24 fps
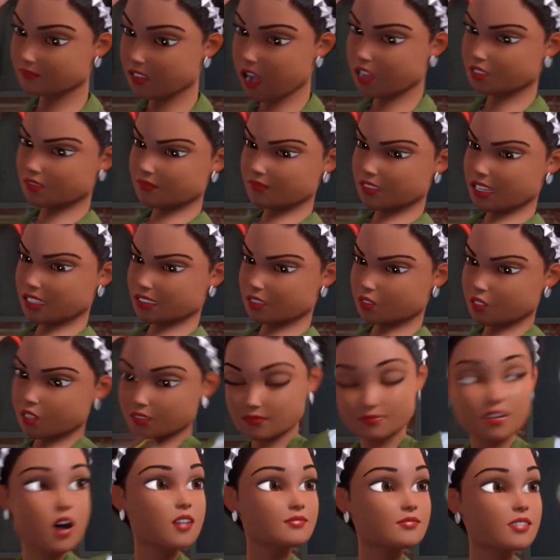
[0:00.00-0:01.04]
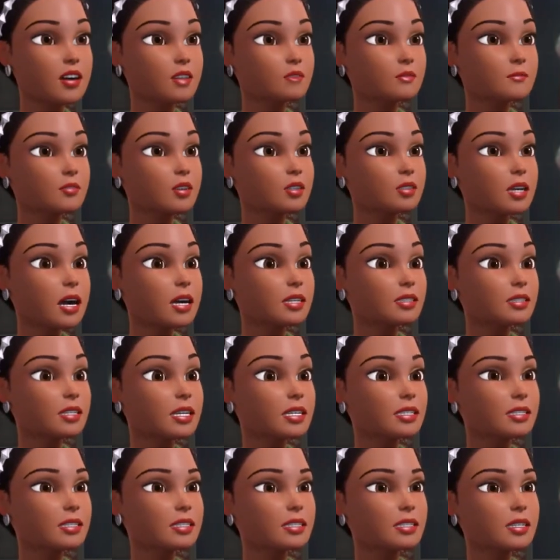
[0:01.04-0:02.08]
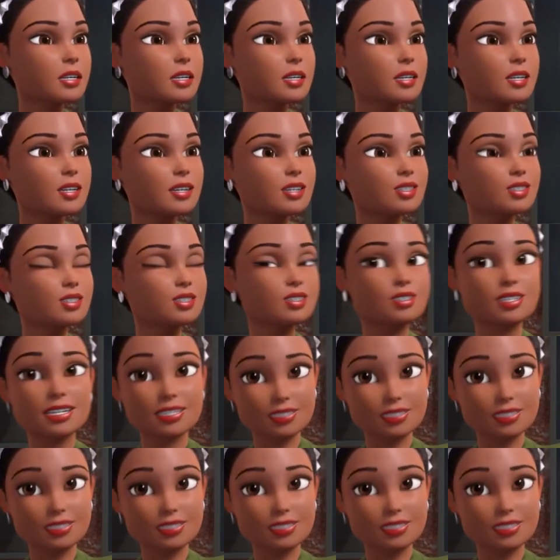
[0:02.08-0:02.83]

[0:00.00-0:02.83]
nawet rzeźbę ze starych zabawek. Ma